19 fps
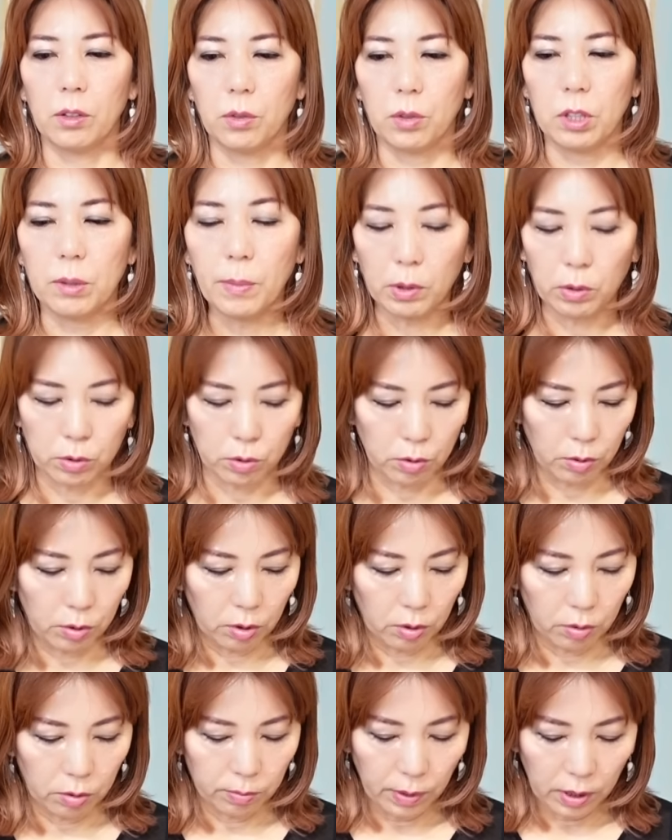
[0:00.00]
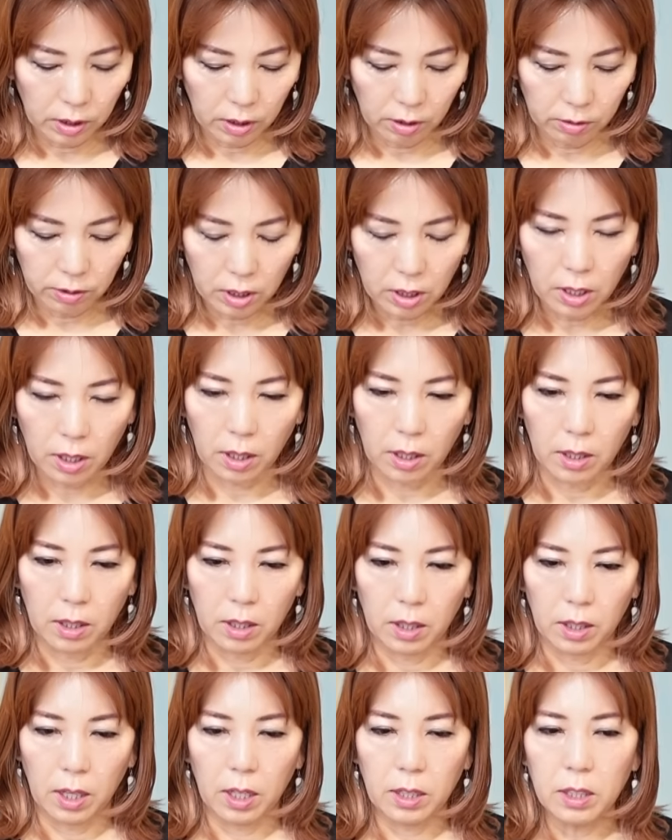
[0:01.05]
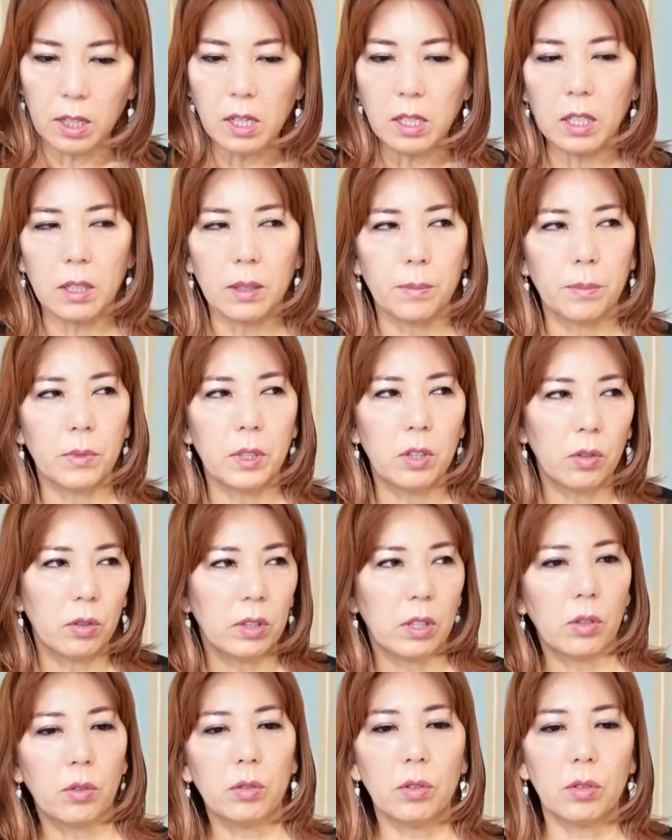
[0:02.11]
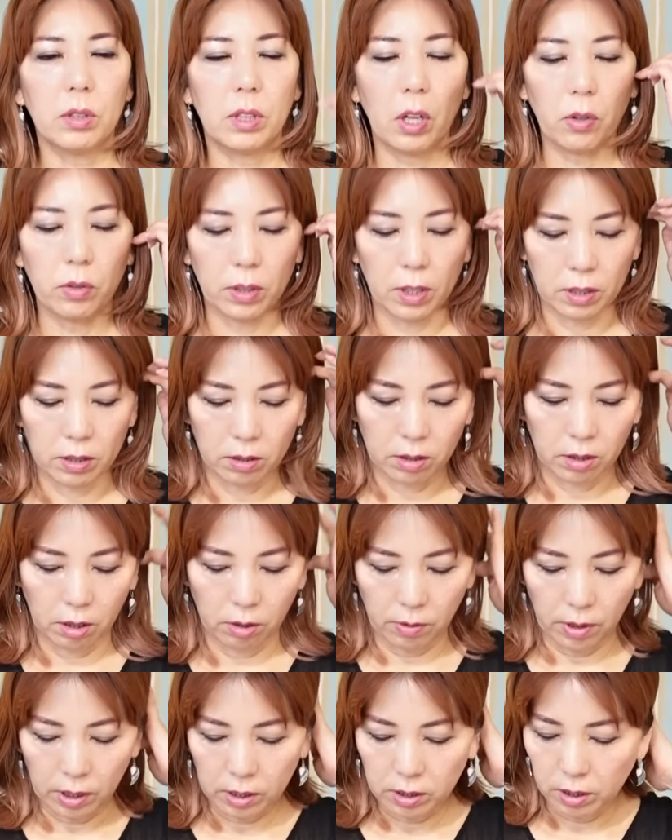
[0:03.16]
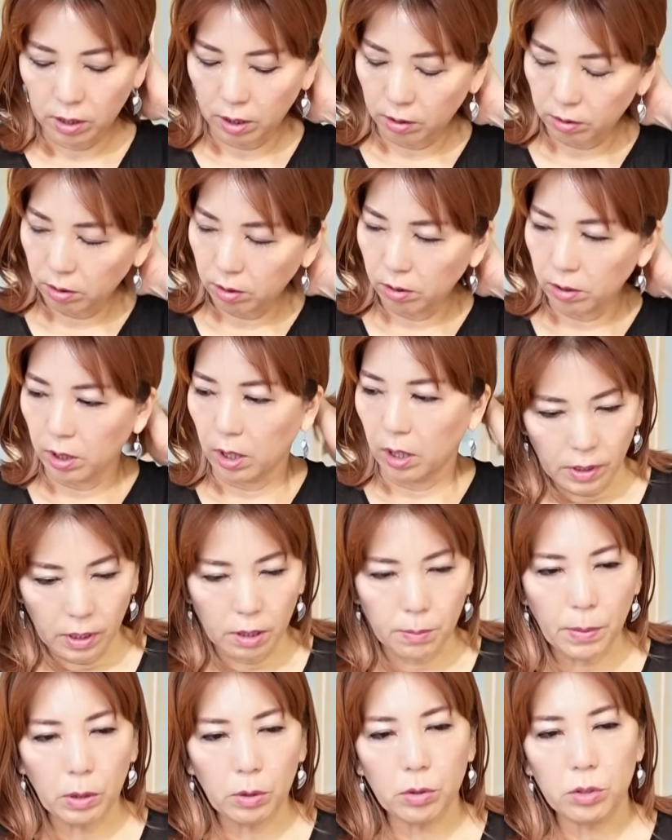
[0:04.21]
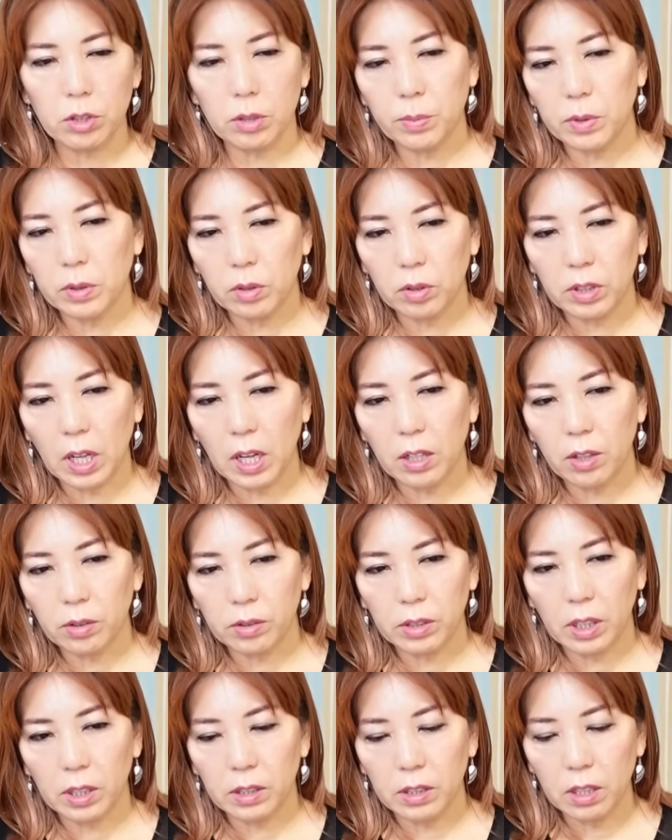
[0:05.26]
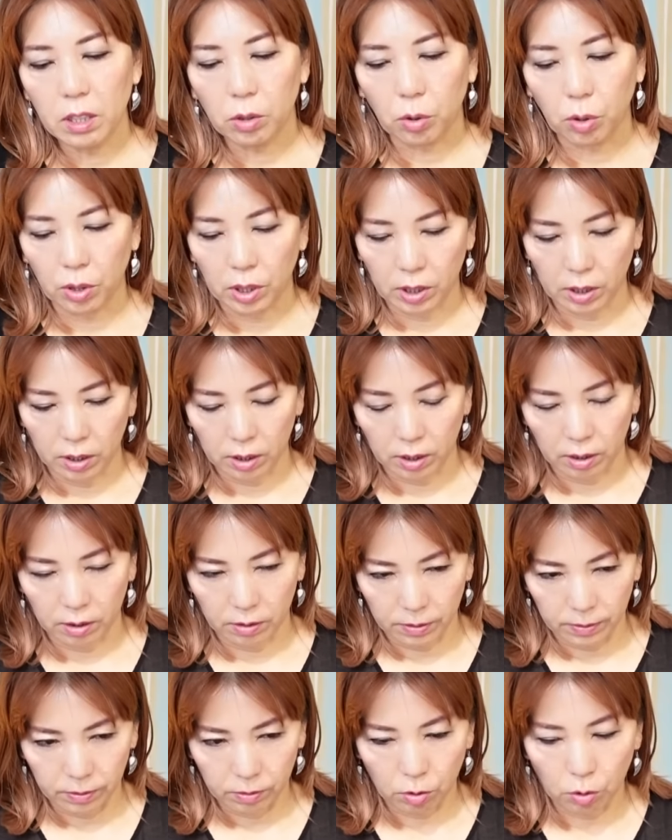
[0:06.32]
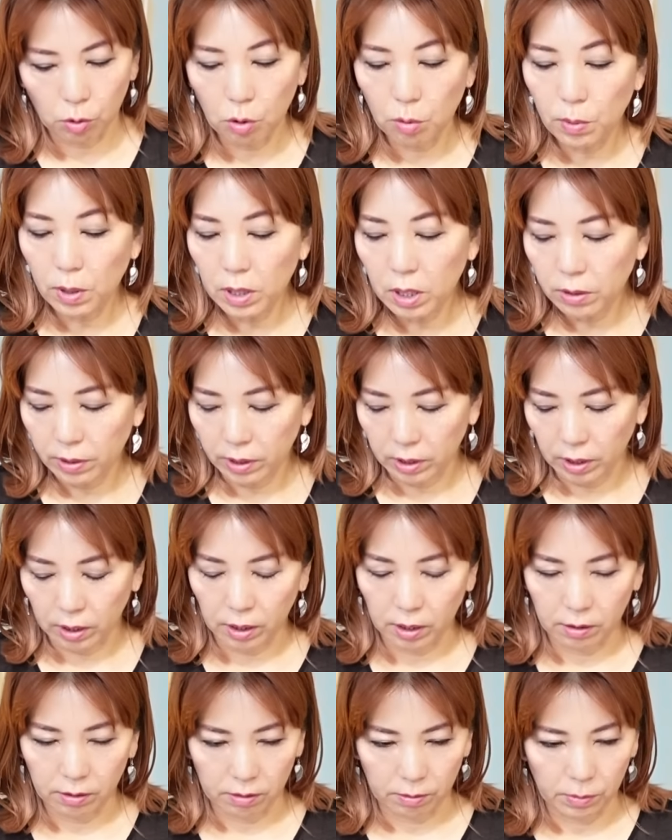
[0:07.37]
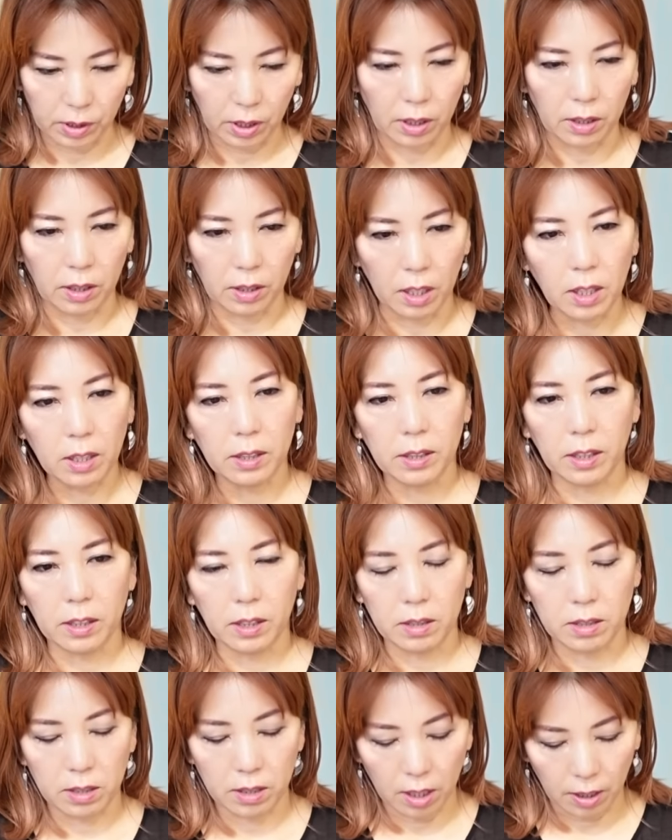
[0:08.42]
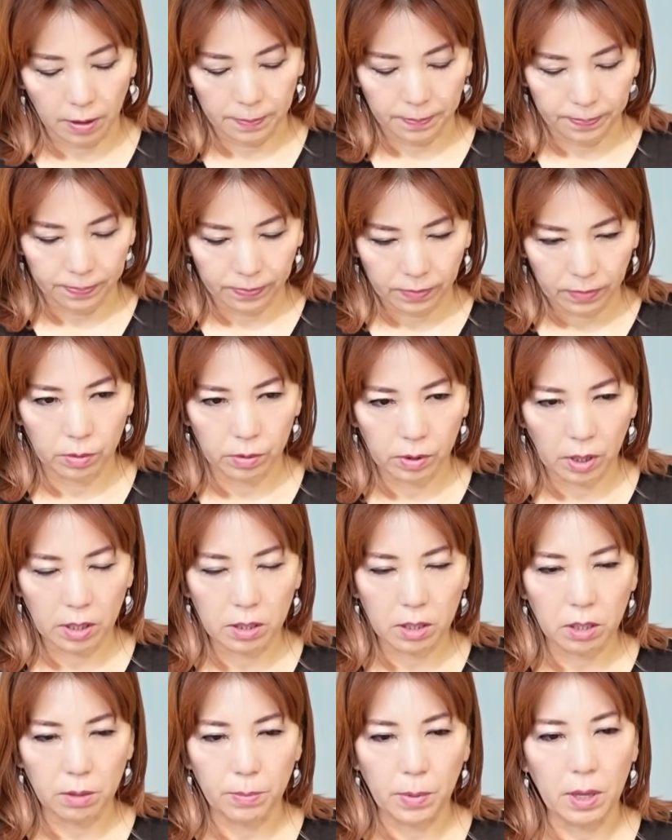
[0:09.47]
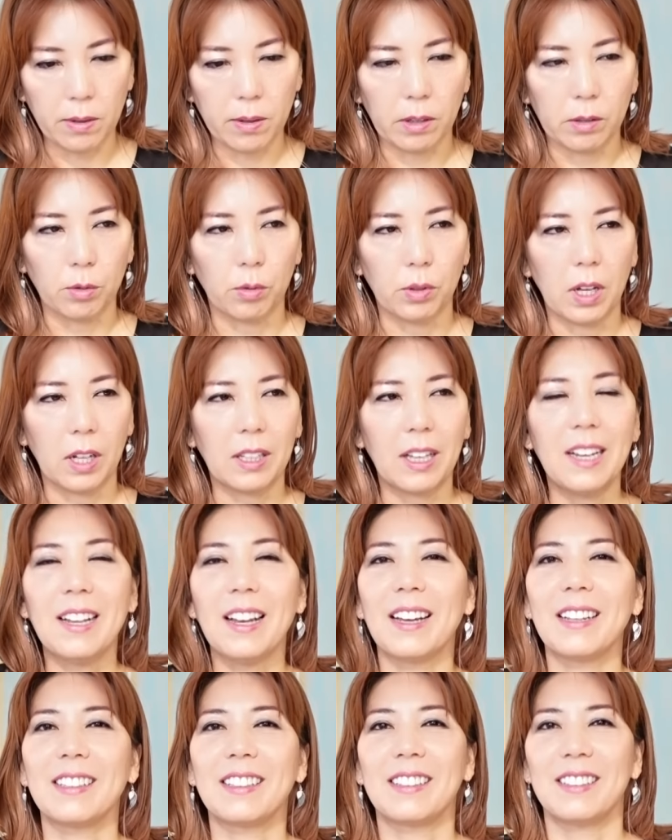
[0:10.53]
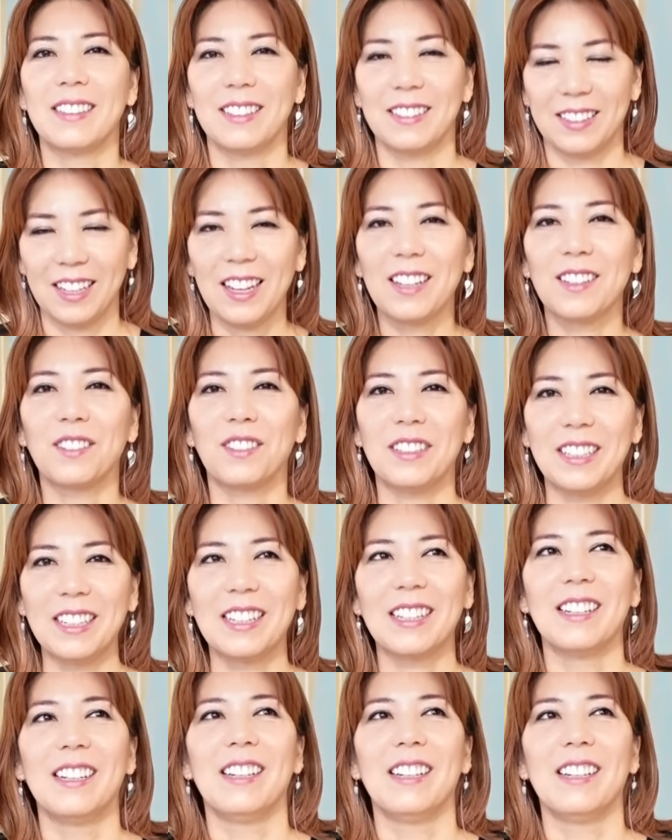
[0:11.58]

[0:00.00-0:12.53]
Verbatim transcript: 今の状況を踏まえた上で、下手にいろんなことに手を出すっていうわけじゃなく、今の自分の体力だったらこれができる、ここまではできるみたいなね形で、他者に迷惑をかけない程度に